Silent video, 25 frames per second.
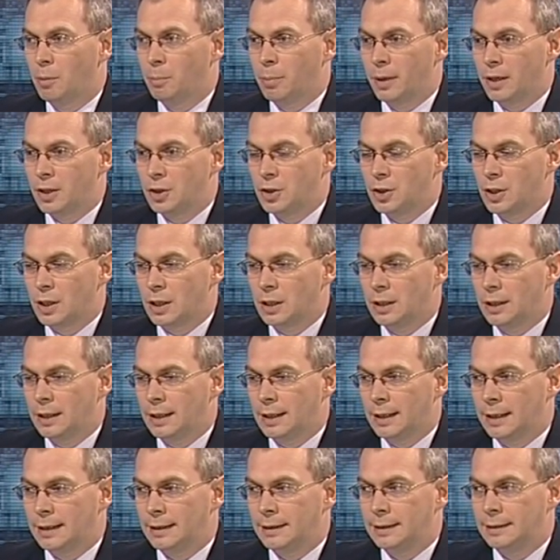
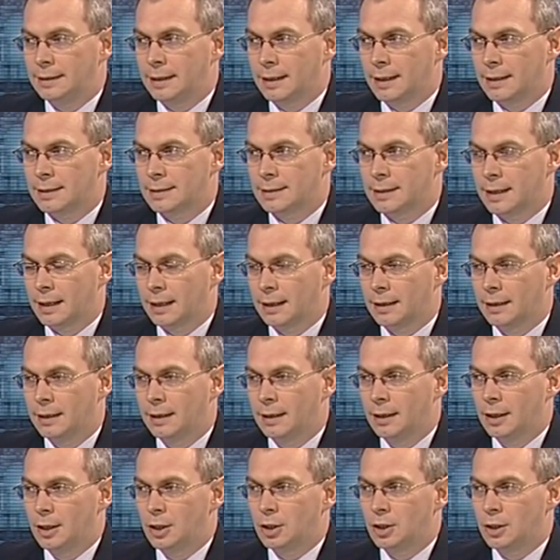października i teraz tak,
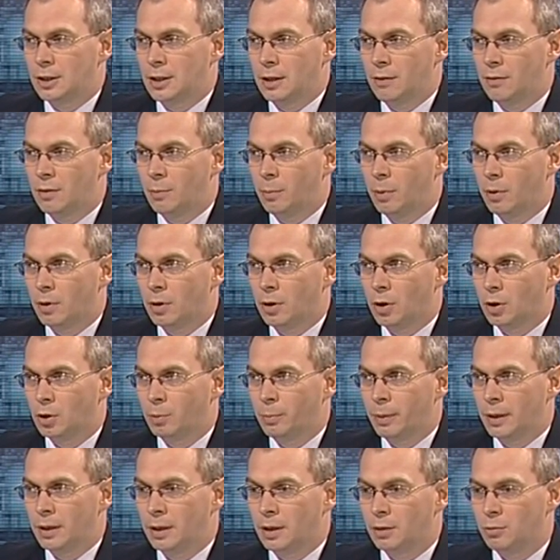czy te wybory
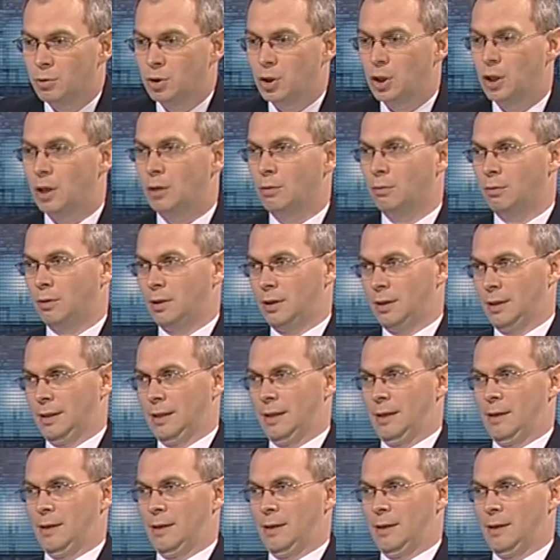odbędą się